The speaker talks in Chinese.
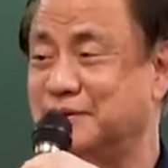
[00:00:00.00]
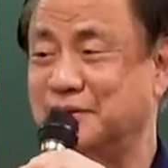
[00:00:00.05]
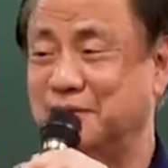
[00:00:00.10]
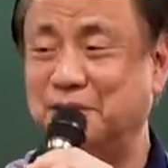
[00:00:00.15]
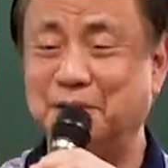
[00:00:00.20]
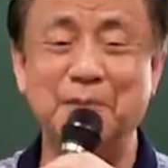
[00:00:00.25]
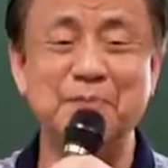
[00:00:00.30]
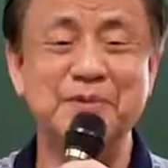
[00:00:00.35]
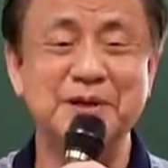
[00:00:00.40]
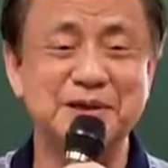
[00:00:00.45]

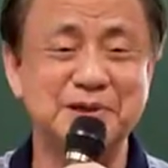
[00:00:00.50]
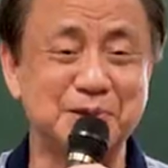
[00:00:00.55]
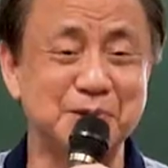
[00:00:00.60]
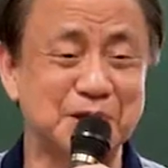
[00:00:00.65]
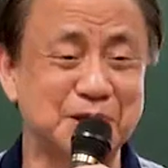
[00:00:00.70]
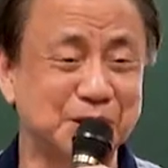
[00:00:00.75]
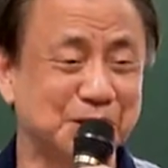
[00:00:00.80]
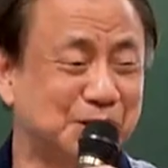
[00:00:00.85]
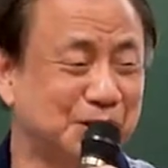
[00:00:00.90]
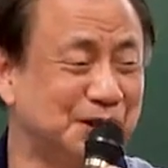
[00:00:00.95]
哦，如
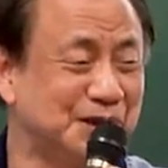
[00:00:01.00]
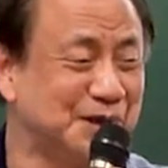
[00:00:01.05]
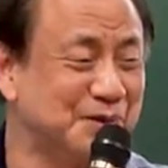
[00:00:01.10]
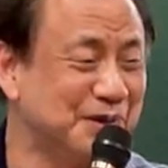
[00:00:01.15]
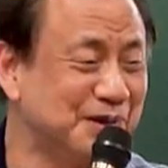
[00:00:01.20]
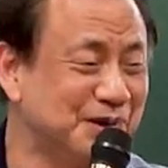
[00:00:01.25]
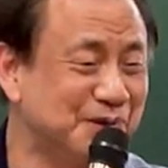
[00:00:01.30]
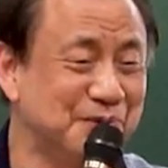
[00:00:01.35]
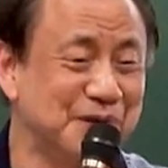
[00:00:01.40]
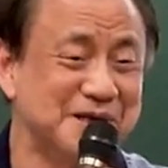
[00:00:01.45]
果沟通里
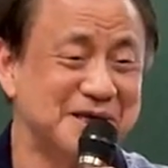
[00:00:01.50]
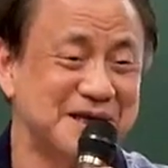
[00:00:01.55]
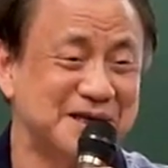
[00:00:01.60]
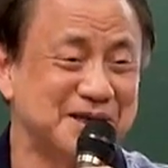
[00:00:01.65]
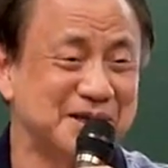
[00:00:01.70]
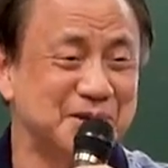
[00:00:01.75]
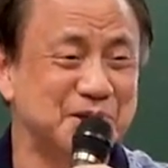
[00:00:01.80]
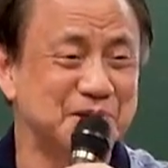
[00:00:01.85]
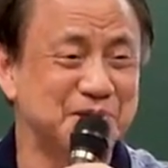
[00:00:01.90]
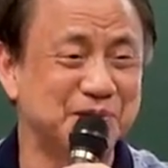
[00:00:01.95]
面都没有讲
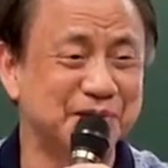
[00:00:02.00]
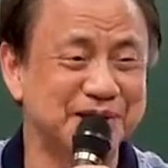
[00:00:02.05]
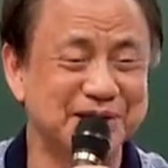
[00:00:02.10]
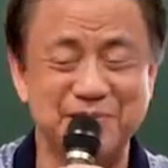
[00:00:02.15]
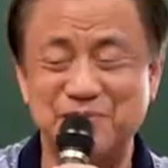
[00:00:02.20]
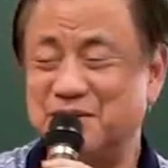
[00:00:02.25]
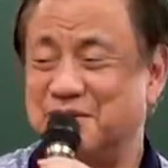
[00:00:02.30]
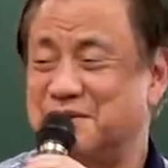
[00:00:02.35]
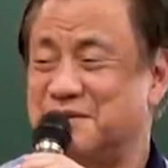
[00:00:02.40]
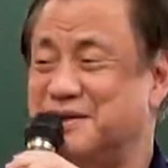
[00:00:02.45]
这句话
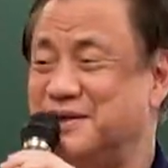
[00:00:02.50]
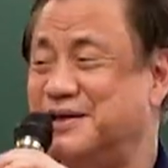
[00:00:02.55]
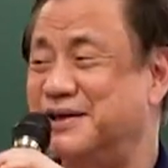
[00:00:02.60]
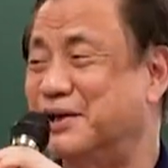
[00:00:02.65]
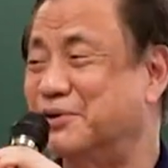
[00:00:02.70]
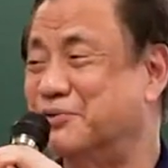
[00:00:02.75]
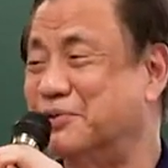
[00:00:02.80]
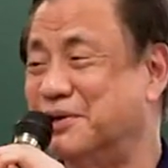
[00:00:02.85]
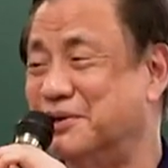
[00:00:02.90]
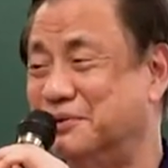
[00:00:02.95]
那表示你
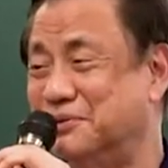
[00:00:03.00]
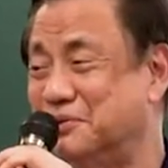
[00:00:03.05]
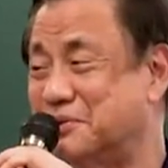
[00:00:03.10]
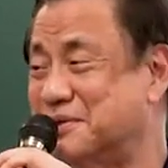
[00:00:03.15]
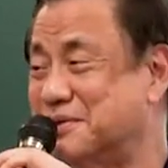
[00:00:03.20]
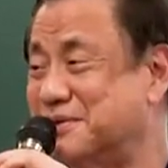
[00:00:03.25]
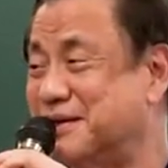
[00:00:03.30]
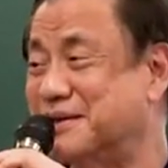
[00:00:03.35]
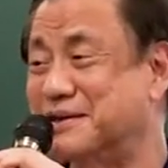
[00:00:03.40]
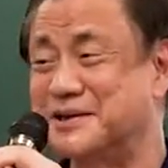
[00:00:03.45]
浪费很多
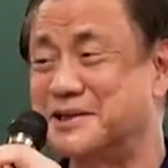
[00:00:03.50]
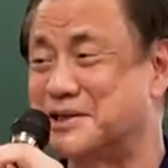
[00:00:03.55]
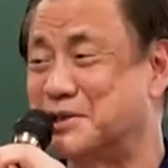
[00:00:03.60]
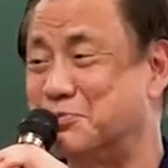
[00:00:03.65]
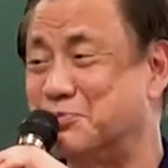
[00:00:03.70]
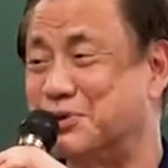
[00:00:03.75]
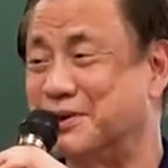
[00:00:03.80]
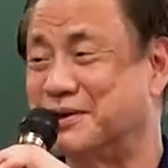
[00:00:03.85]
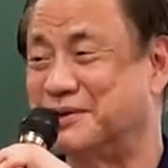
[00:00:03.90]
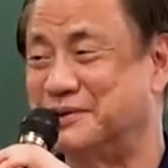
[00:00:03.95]
时间跟
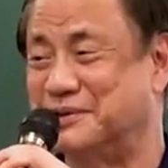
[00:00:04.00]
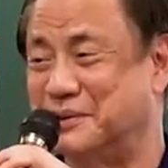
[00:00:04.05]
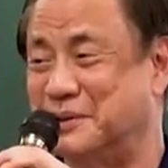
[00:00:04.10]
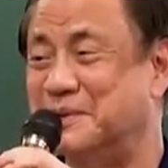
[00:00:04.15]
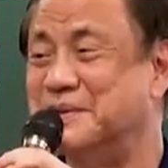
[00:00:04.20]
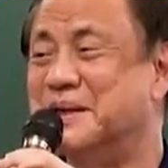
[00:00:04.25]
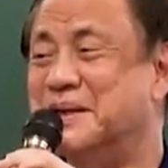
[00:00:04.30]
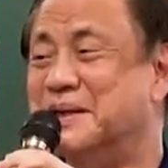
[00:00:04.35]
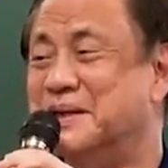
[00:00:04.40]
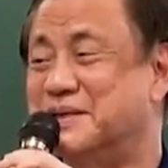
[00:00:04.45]
生命，哦，
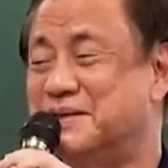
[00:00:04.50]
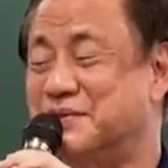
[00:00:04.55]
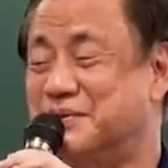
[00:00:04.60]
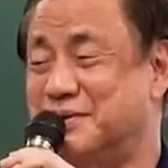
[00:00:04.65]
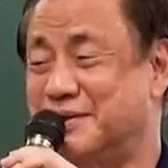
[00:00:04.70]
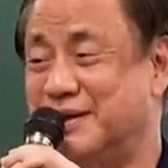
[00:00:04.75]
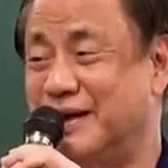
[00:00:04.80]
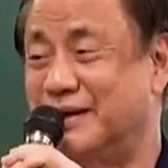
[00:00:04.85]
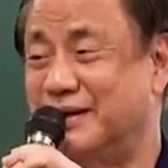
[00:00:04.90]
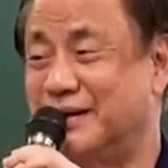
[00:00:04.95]
所
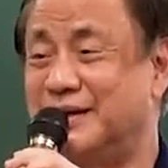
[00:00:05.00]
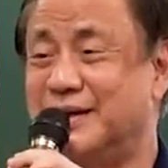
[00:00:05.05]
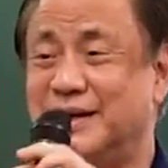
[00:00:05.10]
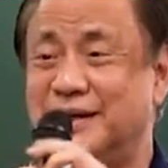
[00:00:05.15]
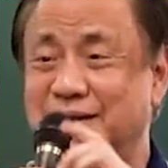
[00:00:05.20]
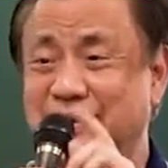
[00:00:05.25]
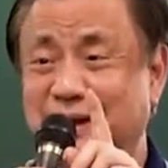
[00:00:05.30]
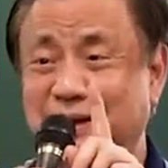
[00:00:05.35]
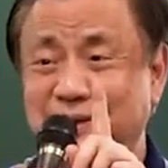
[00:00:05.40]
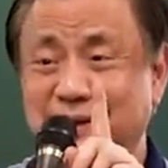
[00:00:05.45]
以两
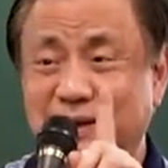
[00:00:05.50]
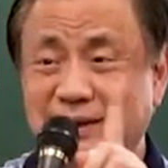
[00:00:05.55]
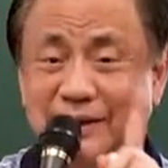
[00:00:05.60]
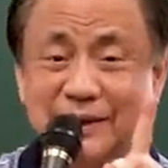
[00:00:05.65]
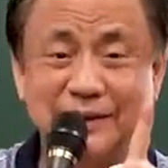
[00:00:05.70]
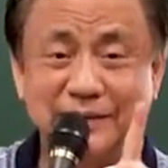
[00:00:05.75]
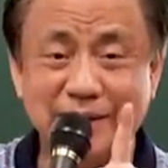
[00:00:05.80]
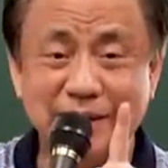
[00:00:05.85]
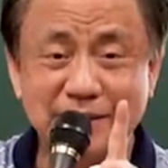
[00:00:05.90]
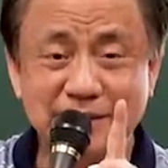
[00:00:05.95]
两眼
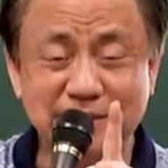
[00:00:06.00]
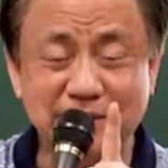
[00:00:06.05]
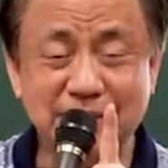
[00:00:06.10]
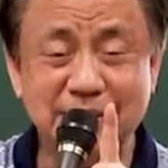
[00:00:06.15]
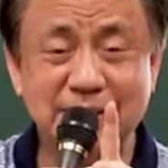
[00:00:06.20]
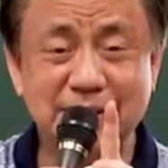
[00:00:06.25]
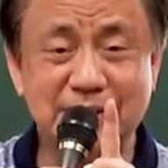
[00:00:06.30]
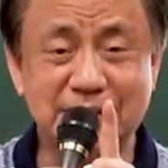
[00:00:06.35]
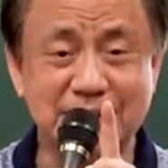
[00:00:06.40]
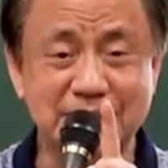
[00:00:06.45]
要
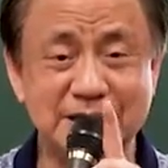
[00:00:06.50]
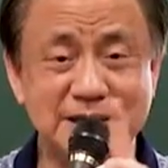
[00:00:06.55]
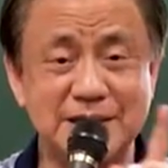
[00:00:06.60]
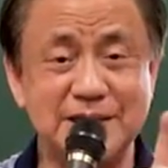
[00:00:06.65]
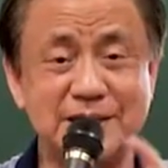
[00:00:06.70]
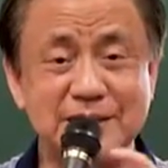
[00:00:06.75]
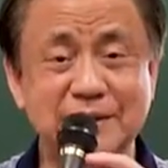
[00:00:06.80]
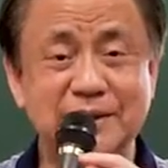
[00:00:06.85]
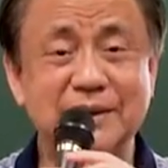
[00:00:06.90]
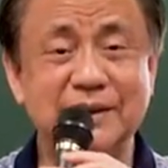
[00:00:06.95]
仔
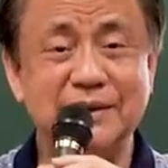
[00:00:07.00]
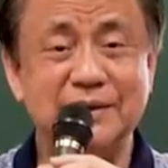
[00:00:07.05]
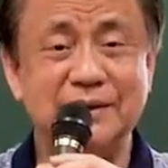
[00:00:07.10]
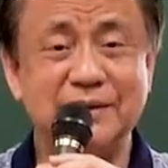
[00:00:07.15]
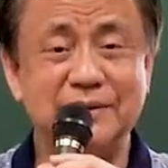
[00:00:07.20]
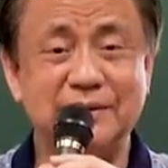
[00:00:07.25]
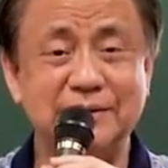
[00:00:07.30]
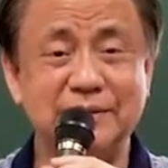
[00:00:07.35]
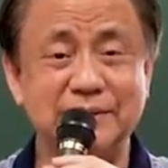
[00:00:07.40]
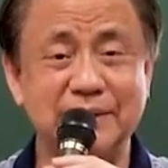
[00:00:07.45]
细，
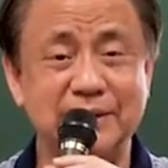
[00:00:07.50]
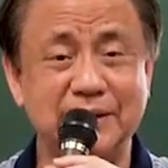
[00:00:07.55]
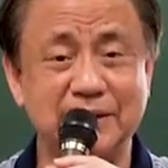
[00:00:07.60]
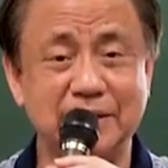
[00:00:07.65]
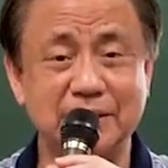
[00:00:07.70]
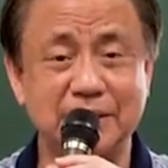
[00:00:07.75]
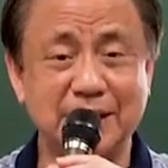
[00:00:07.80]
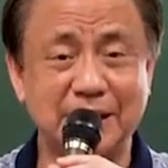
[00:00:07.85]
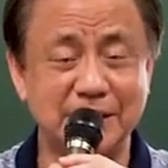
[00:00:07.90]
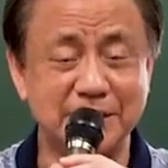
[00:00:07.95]
哦，要
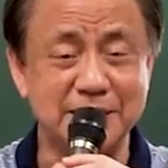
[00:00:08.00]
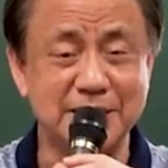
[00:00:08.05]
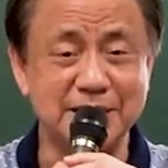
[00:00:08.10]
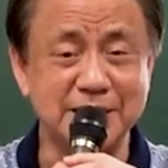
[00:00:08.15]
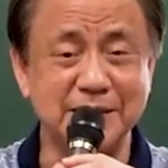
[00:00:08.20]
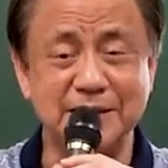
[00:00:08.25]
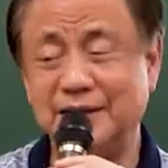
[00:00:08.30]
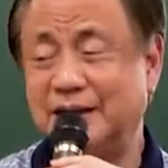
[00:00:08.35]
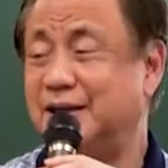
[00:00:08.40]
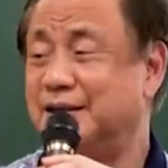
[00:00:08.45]
谨
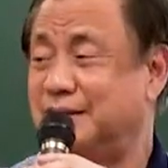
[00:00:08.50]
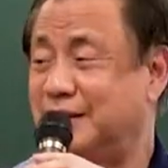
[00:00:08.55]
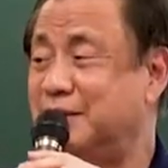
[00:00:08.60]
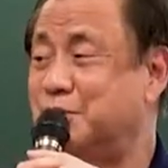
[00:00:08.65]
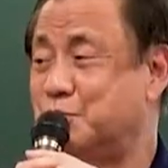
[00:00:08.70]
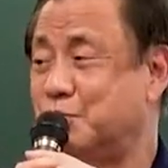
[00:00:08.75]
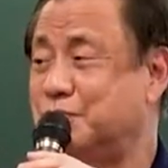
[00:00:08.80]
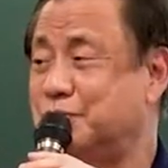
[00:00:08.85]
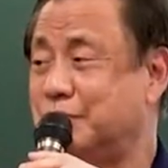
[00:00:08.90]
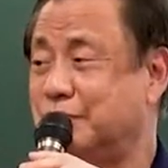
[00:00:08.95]
慎，
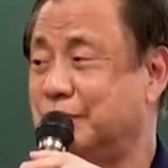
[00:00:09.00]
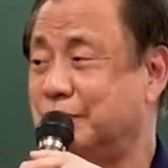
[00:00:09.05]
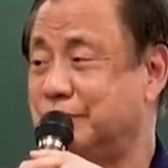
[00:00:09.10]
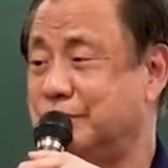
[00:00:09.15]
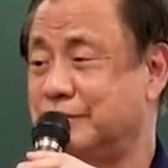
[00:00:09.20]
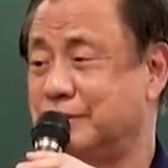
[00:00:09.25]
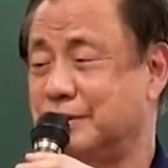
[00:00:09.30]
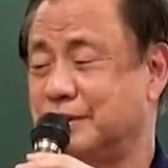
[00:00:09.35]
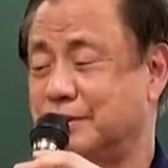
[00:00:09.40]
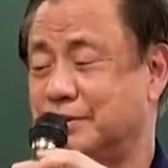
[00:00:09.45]
但最重要的
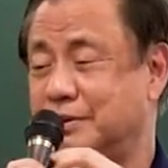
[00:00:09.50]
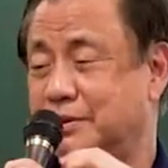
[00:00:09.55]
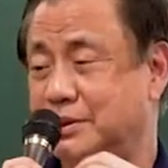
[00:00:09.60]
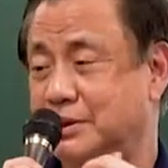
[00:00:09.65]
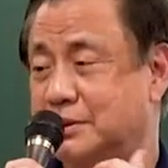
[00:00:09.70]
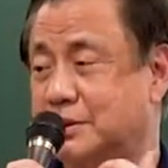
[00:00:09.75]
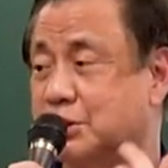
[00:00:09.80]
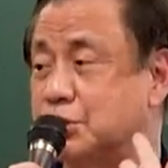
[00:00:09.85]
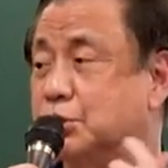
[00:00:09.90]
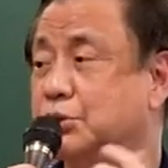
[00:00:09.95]
就是
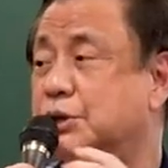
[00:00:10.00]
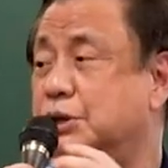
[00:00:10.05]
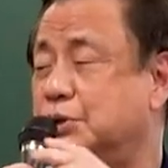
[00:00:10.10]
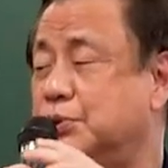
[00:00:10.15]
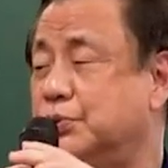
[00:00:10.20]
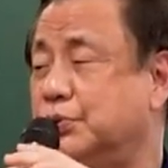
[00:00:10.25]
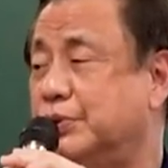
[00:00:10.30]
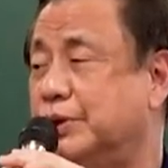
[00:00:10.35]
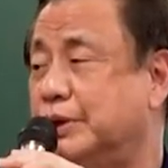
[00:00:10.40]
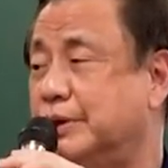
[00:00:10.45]
肢
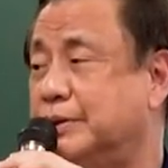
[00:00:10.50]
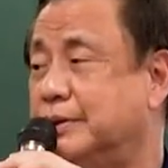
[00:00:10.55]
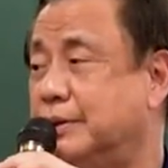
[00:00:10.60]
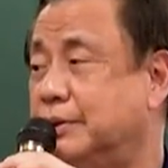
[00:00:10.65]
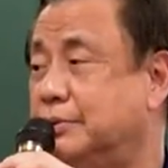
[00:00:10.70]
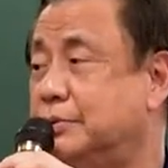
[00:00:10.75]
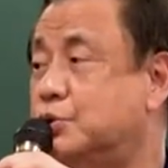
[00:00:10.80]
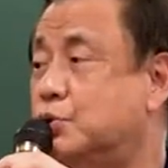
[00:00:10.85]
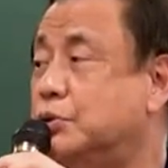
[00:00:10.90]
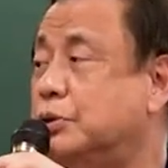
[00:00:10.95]
体语言，
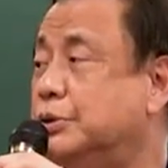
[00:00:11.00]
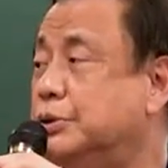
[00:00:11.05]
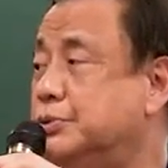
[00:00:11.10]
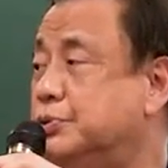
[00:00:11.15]
哦，最后